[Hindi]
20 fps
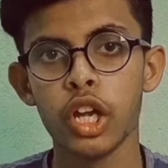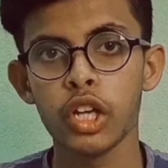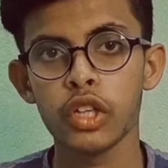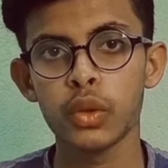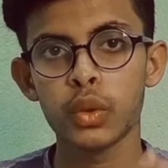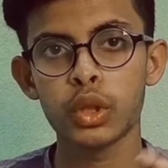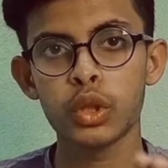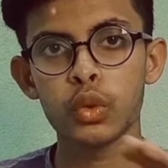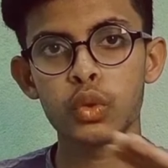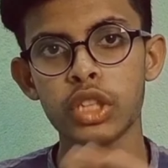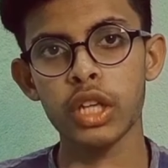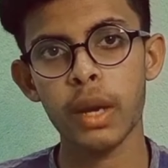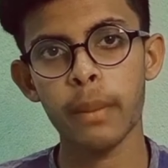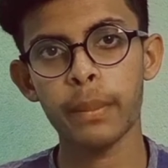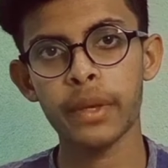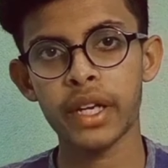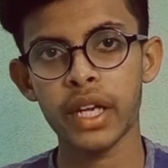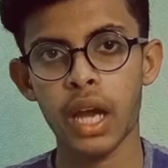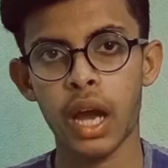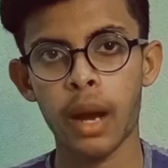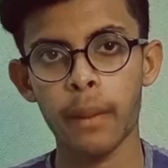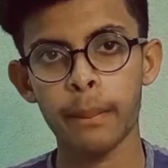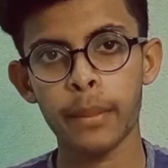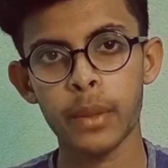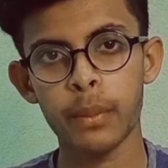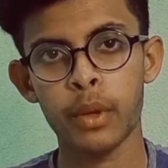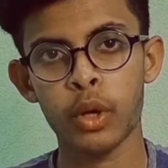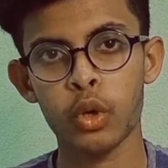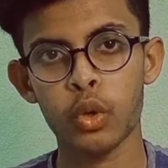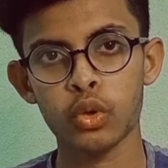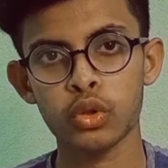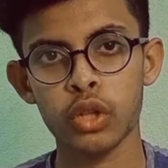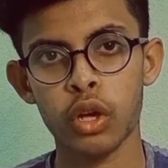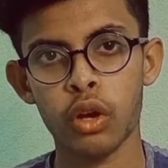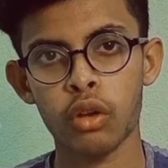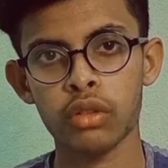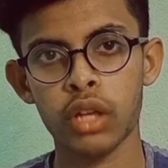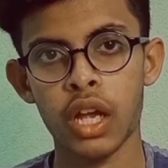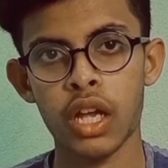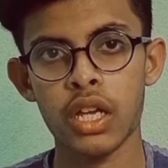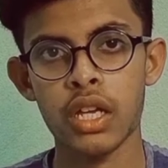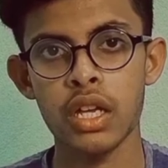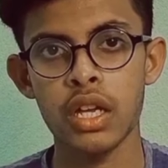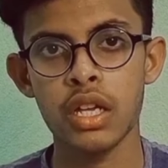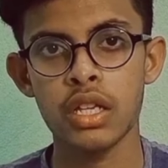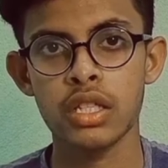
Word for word: क्योंकि उसे अपने आप पे भरोसा होता है